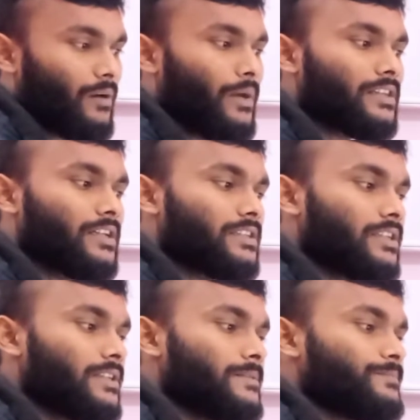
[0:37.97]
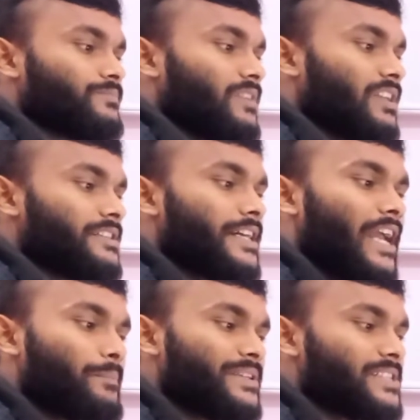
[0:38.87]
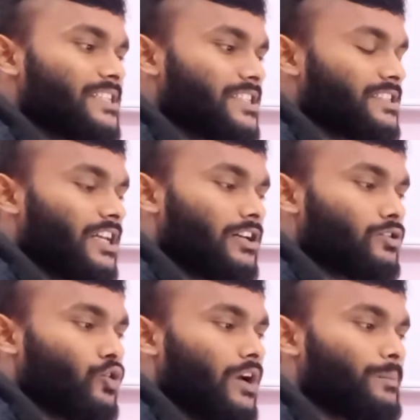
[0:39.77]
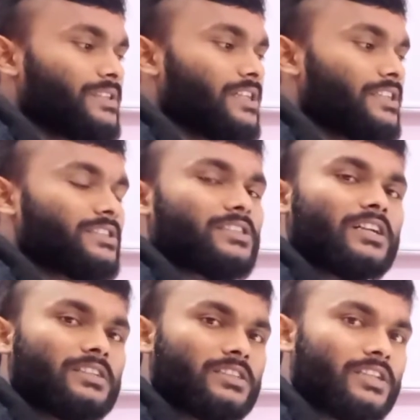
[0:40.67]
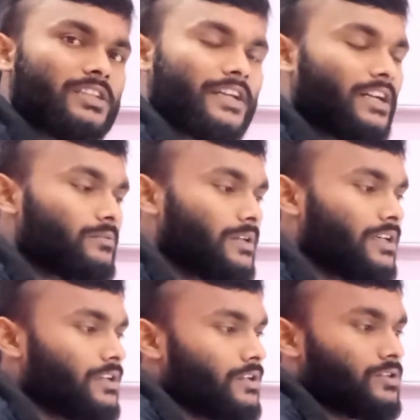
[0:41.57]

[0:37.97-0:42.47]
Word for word: बात करते हैं इसका कैंपस साइज़ कितना है तो कैंपस साइज़ थर्टी एकड़ में है